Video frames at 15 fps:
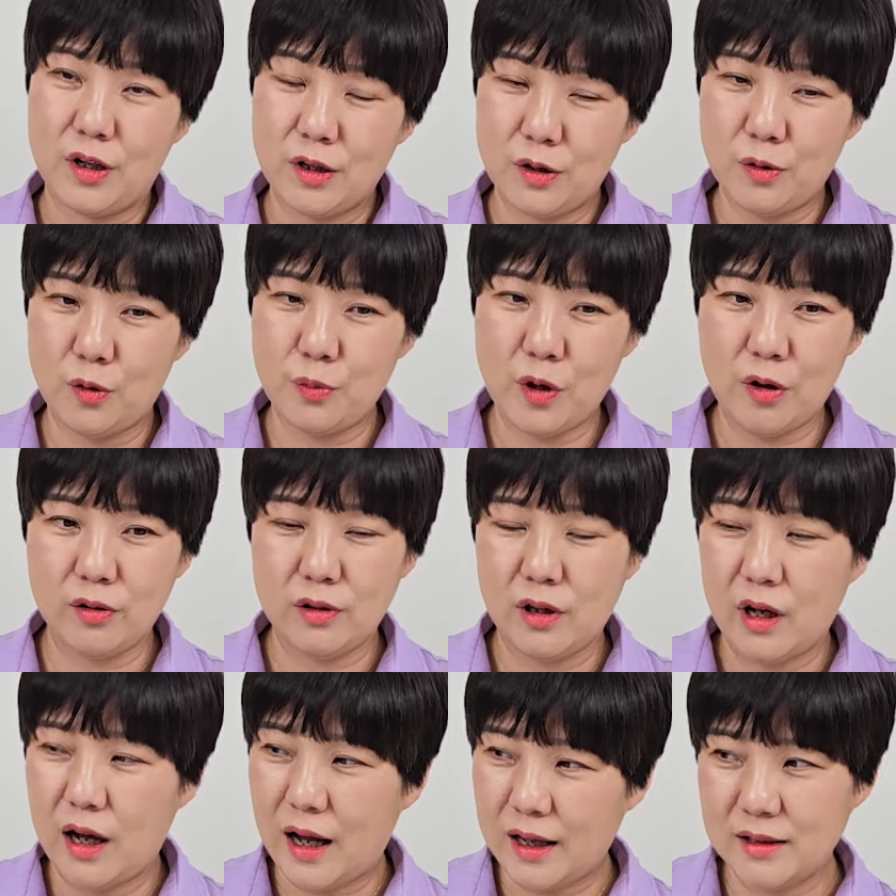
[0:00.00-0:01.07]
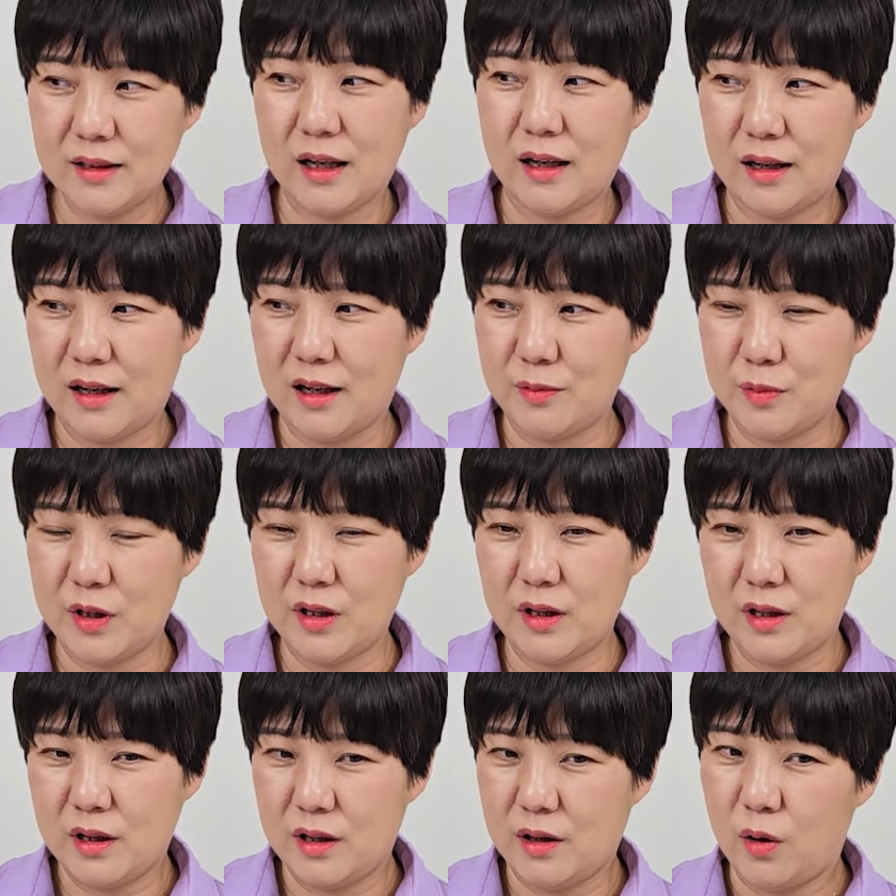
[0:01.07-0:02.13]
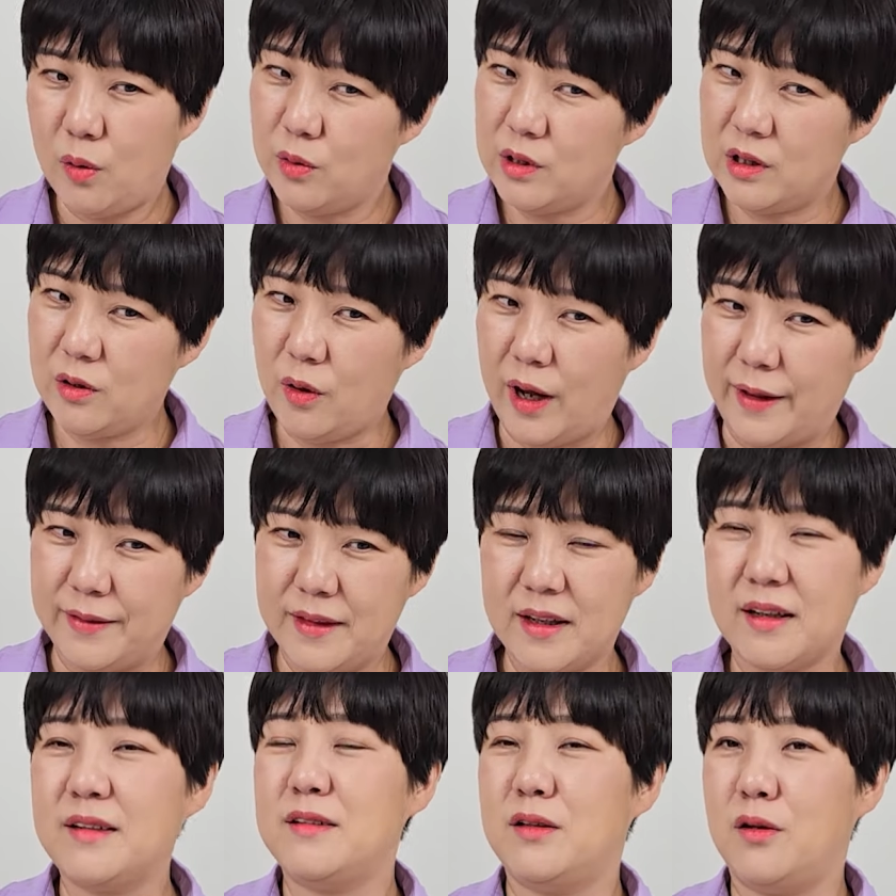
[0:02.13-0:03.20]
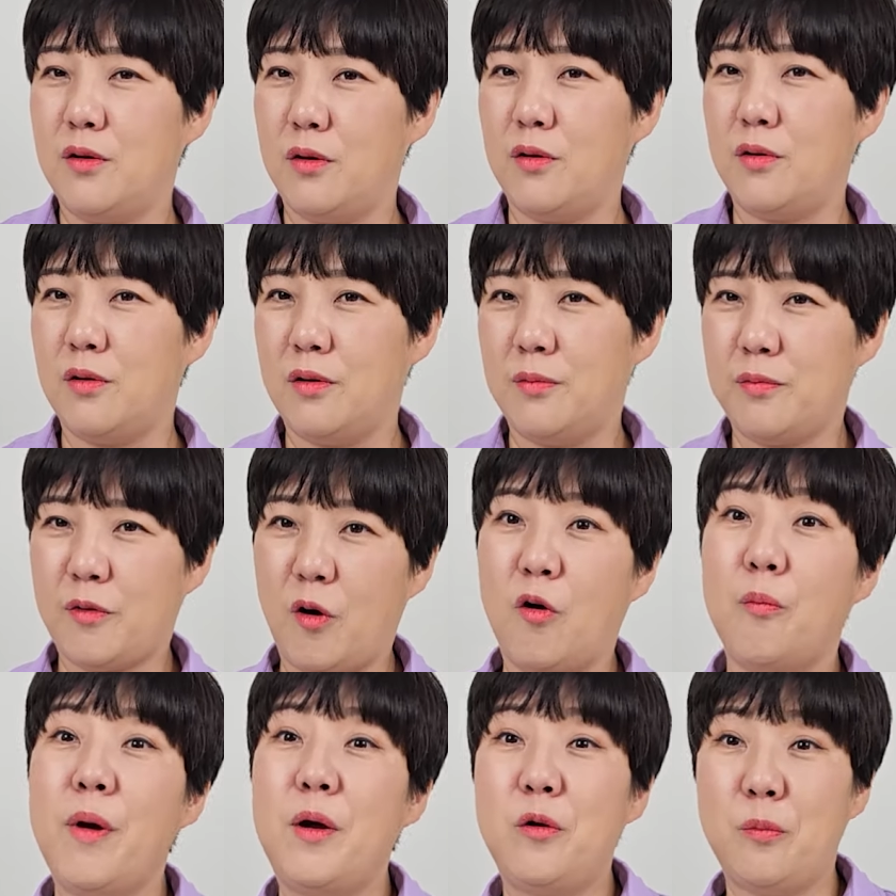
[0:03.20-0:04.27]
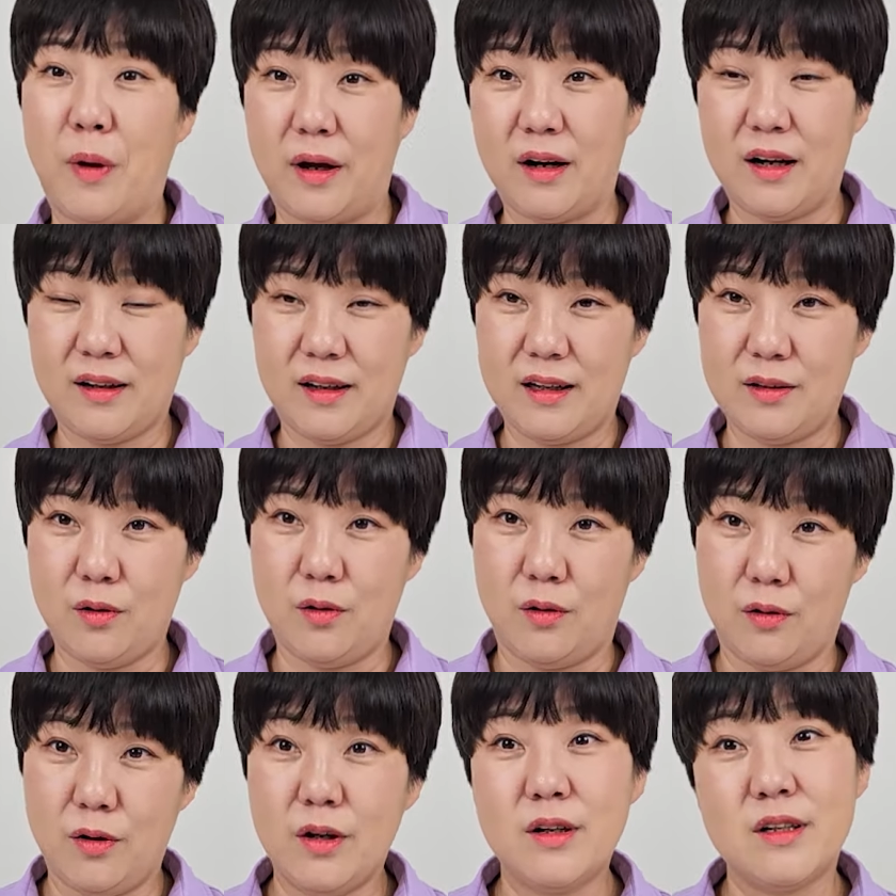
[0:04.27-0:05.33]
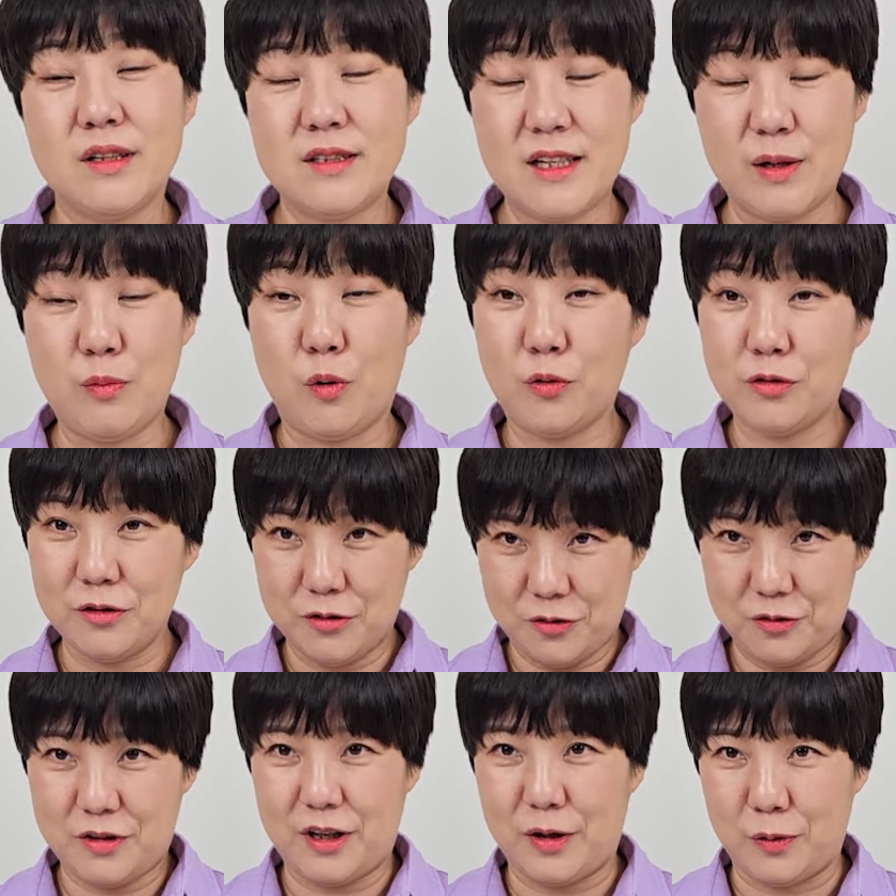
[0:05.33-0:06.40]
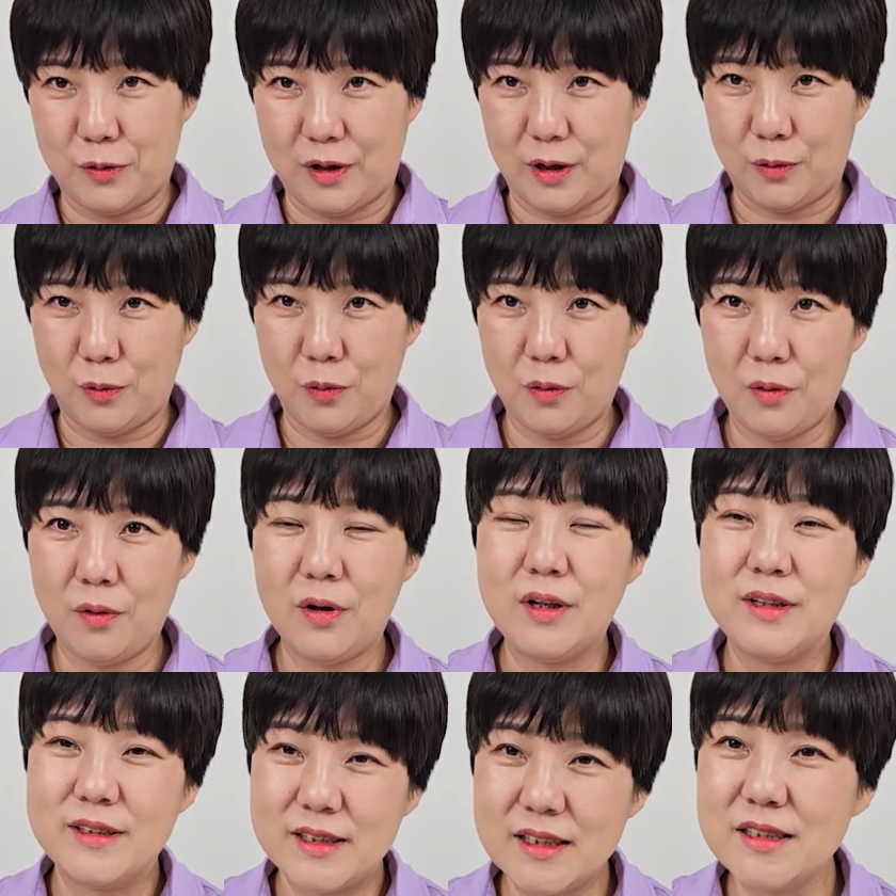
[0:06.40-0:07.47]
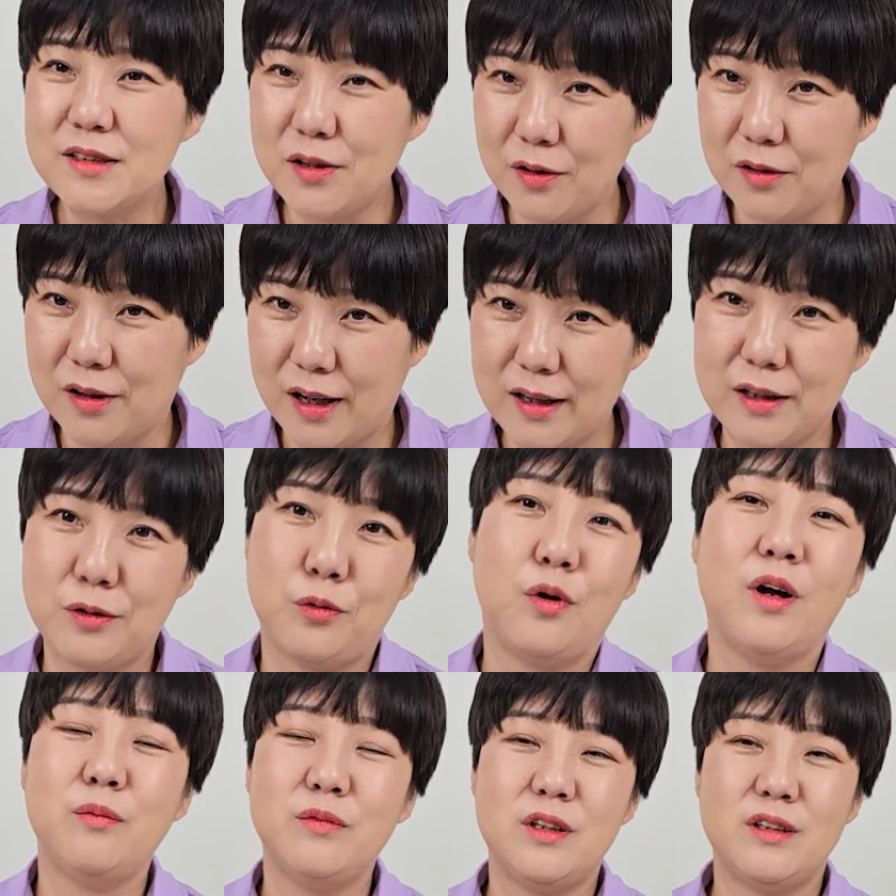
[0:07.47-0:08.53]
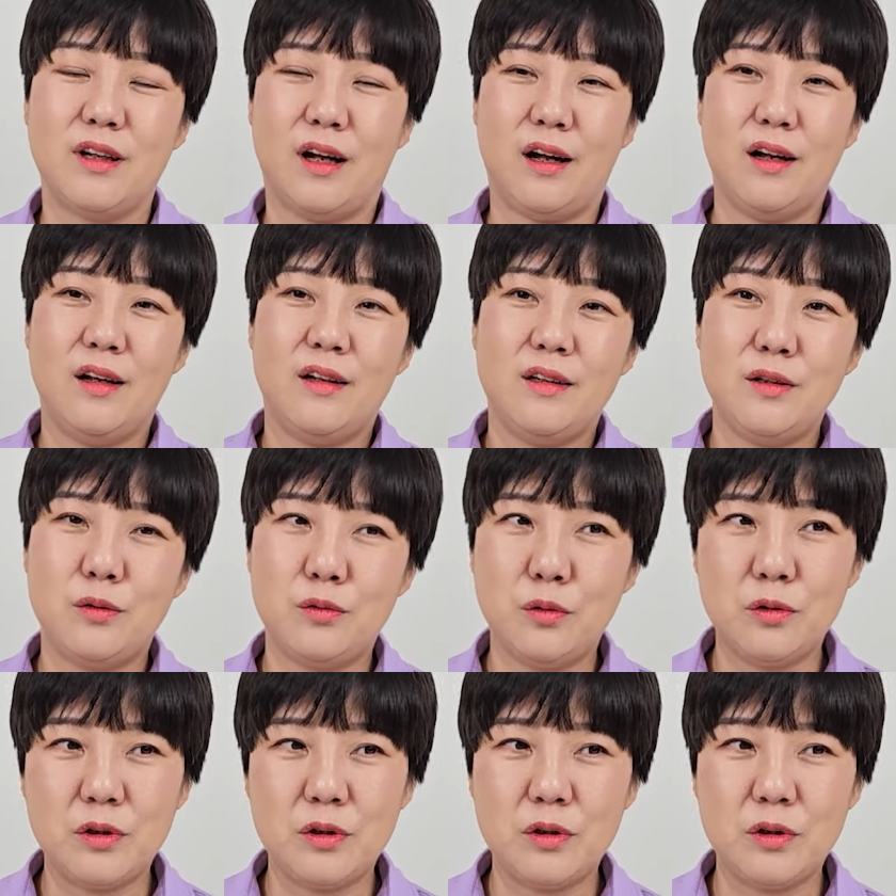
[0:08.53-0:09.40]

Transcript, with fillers: 그러면 한 사람이 어, 이거 안 되겠어요. 경매로 매각해서 제 몫을 주세요라고 음. 신청을 하기도 합니다. 또